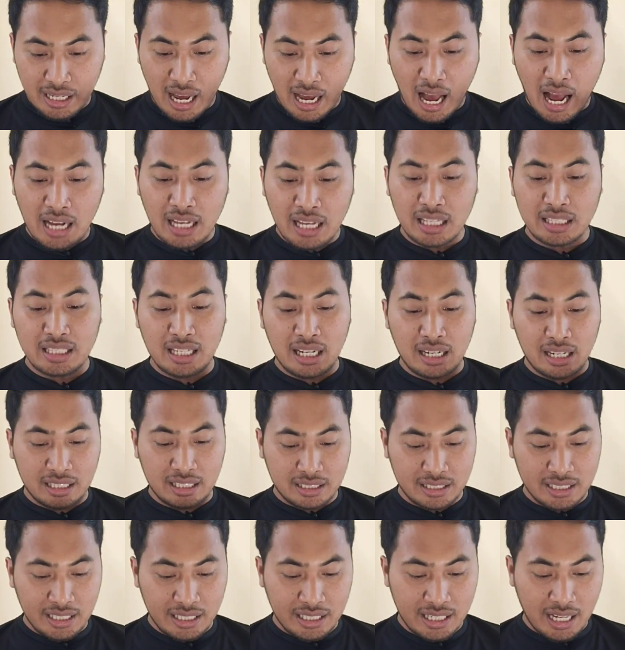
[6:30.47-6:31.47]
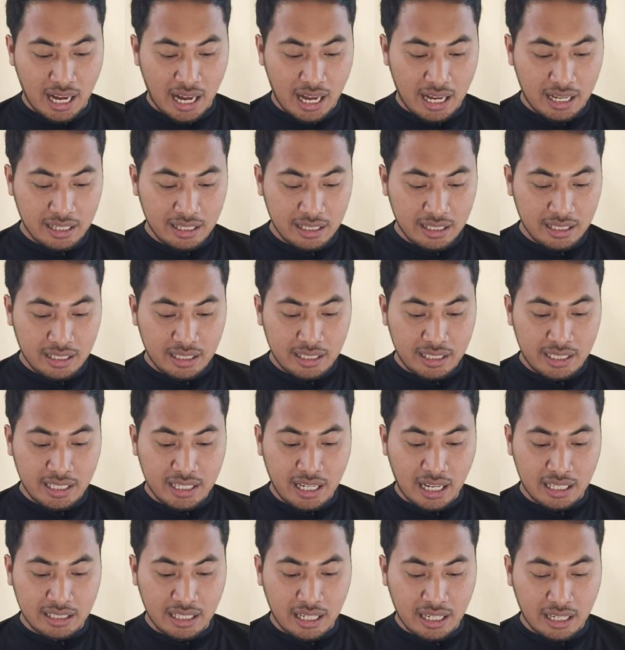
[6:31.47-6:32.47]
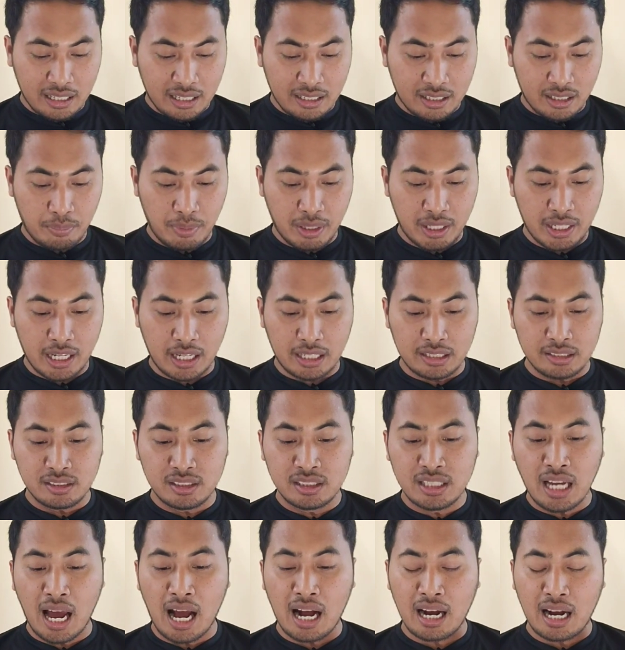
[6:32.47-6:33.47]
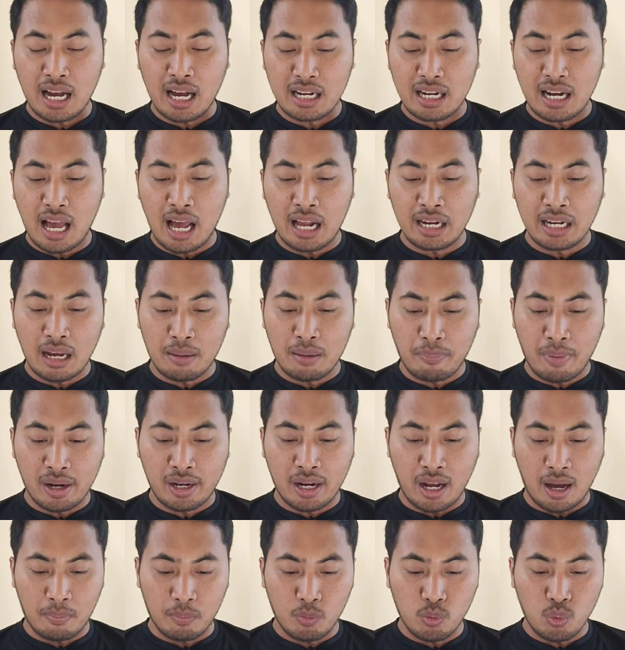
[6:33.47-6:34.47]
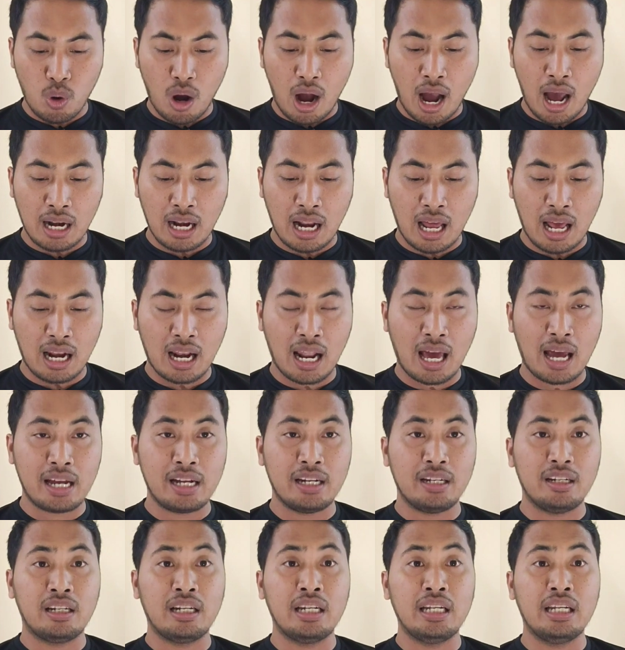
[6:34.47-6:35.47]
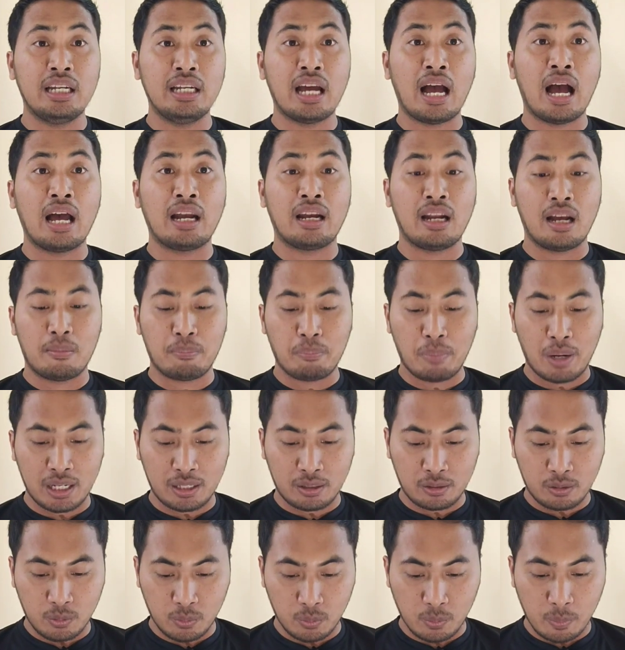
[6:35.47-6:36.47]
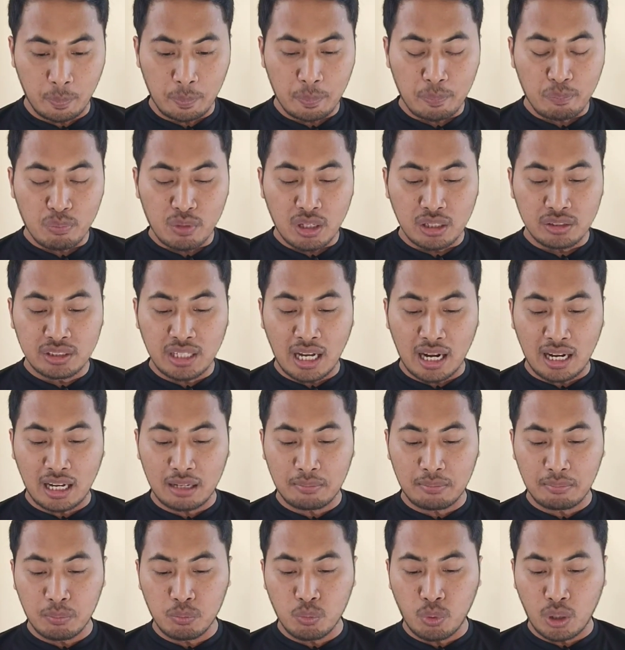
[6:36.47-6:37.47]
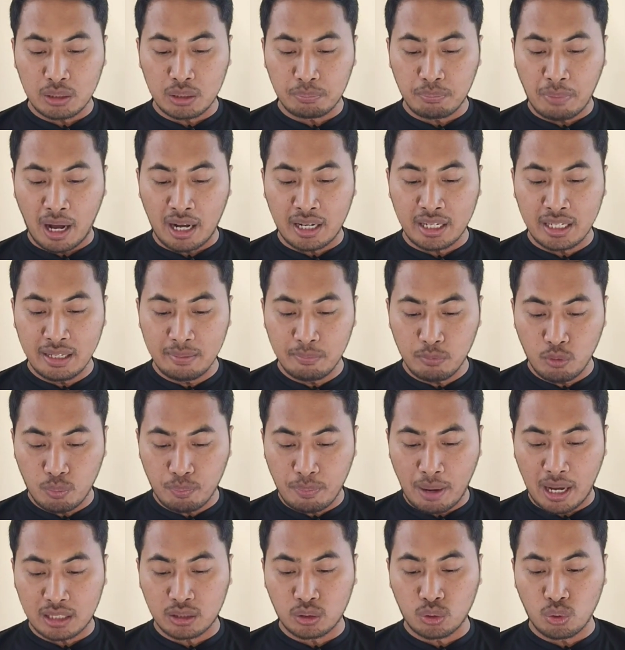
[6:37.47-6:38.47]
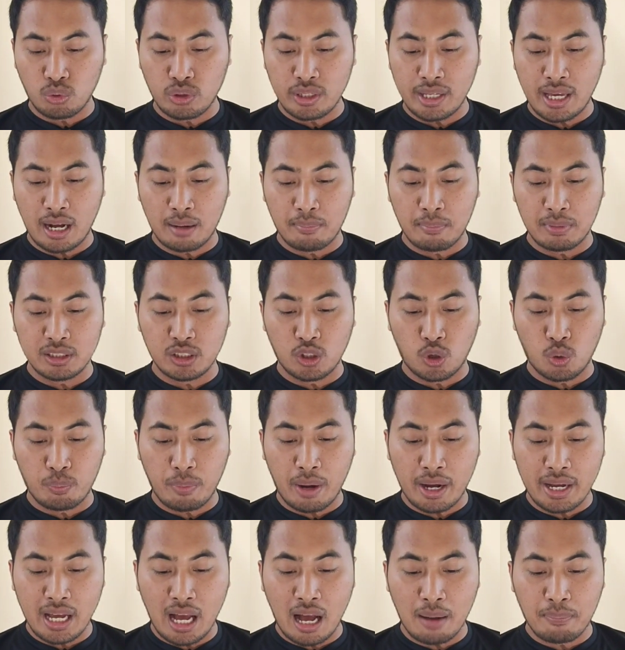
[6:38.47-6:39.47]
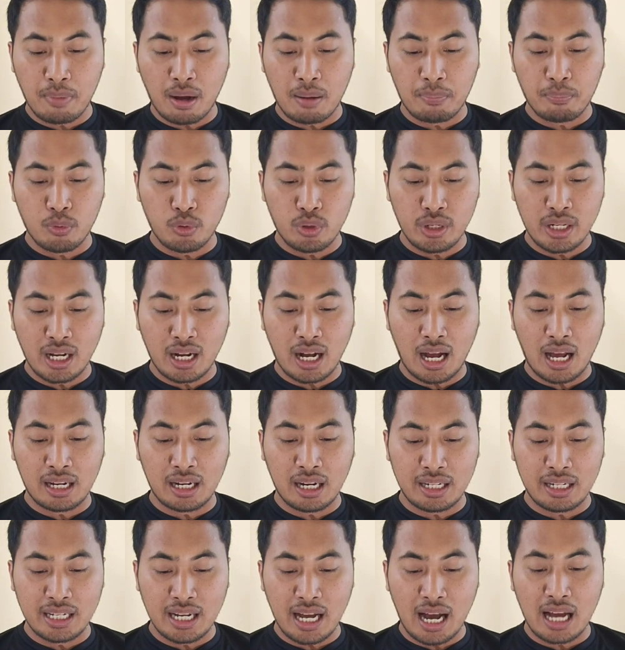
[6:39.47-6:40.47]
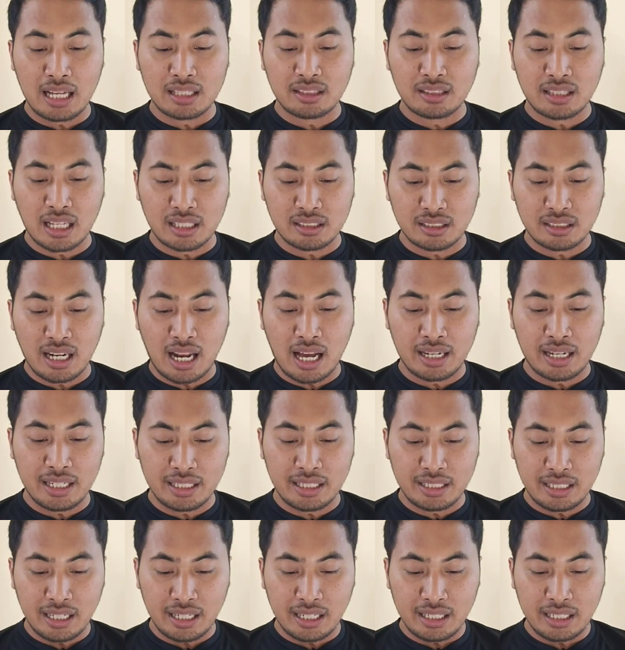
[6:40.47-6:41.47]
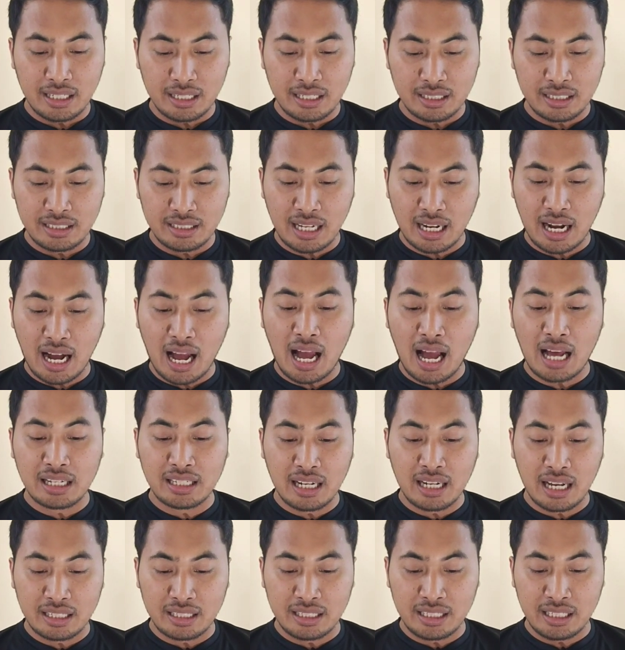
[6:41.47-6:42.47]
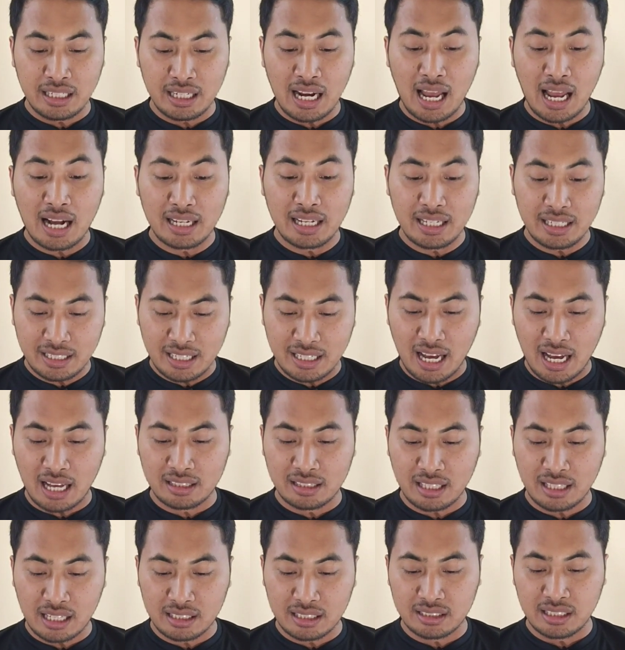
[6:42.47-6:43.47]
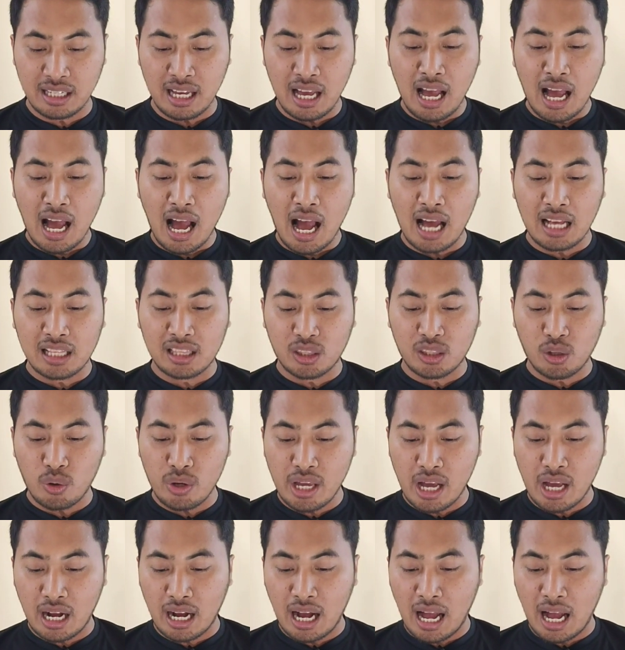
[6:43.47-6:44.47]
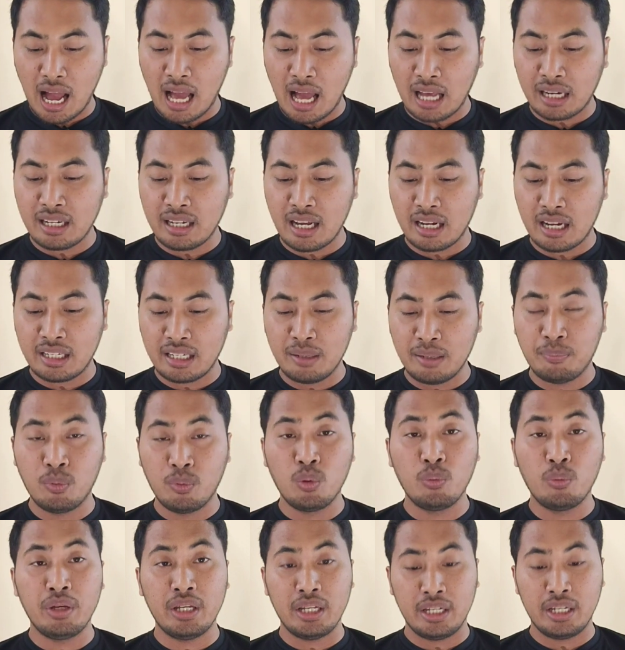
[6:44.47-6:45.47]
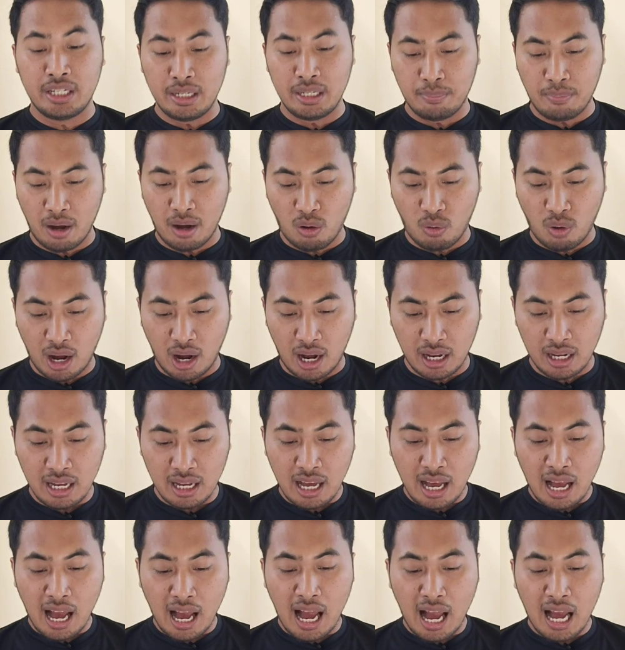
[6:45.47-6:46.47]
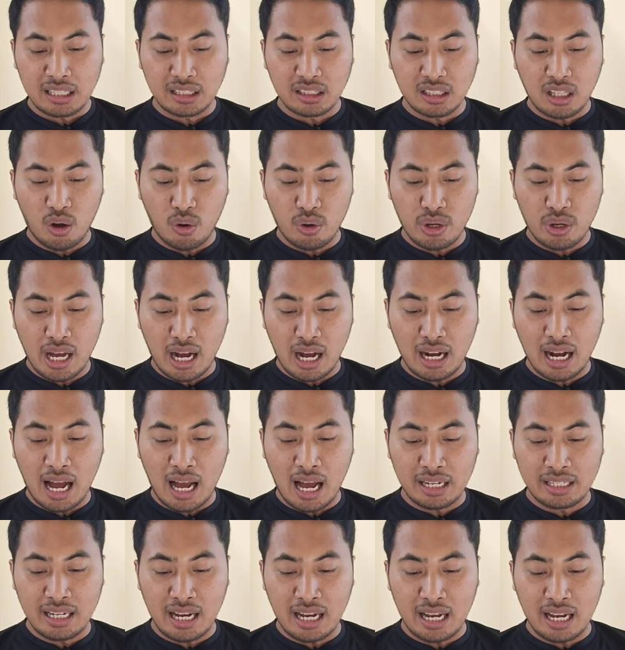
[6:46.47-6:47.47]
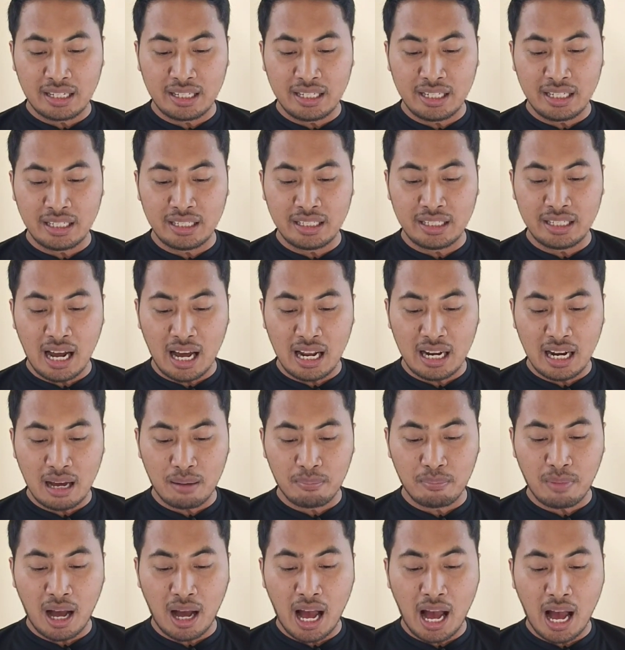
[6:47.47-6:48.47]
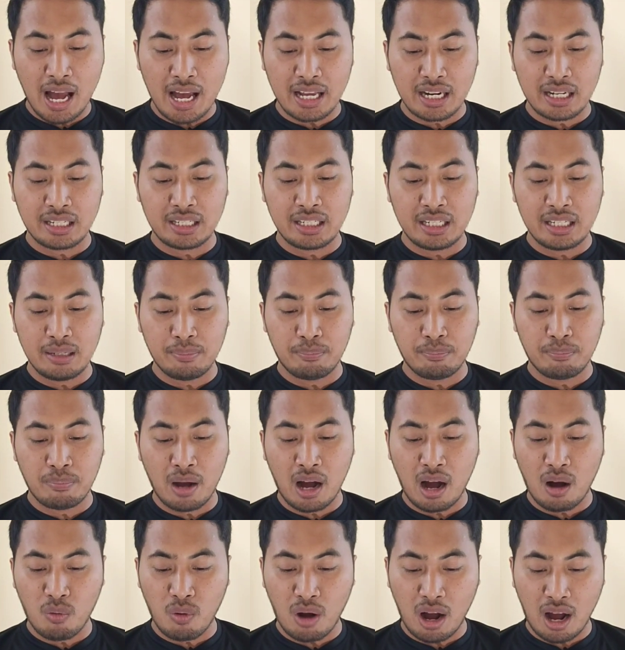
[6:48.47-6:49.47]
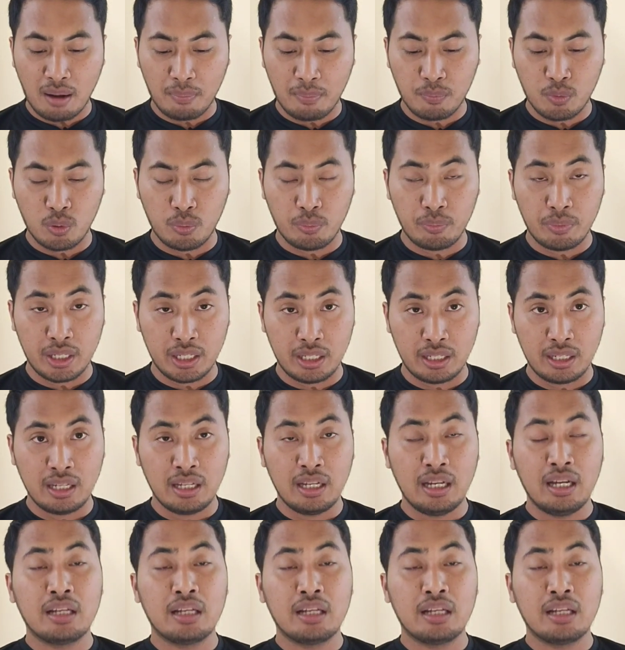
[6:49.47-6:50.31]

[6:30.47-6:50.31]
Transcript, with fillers: ayat yang ketiga, dikatakan demikian, Jangan ada padamu Allah lain di hadapanku. Jangan membuat bagimu patung yang menyerupai apapun yang ada di atas langit, eh, yang ada di langit di atas, atau yang ada di bumi di bawah, atau yang ada di dalam air di bawah bumi.